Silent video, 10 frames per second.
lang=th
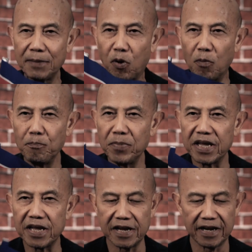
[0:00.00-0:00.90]
นนี้ผม
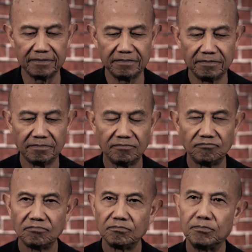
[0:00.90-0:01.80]
มี
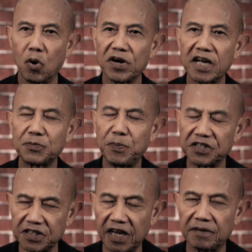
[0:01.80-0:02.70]
โบนัส
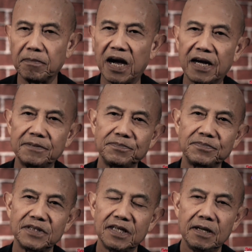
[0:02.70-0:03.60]
พิเศษมา
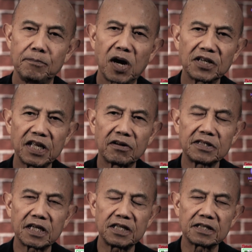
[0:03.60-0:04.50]
ปกติ
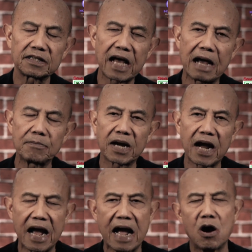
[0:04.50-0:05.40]
เราจะติดตาม
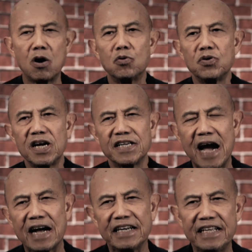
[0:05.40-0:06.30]
ข่าวเรื่อง
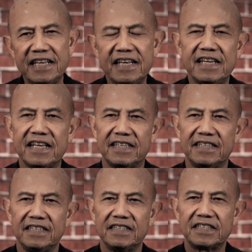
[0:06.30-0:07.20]
อย่างนี้เนี่ย
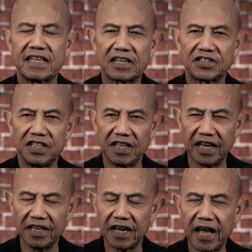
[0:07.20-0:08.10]
จาก ซี
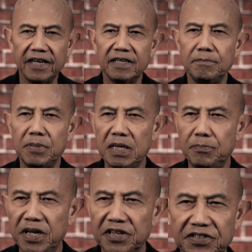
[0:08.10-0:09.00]
เอ็น เอ็น บี
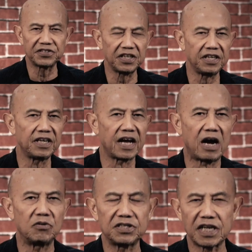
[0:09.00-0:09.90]
บี ซี
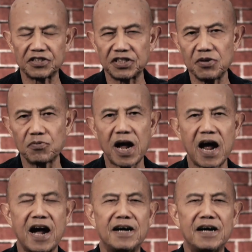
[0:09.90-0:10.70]
อัลจาซีรา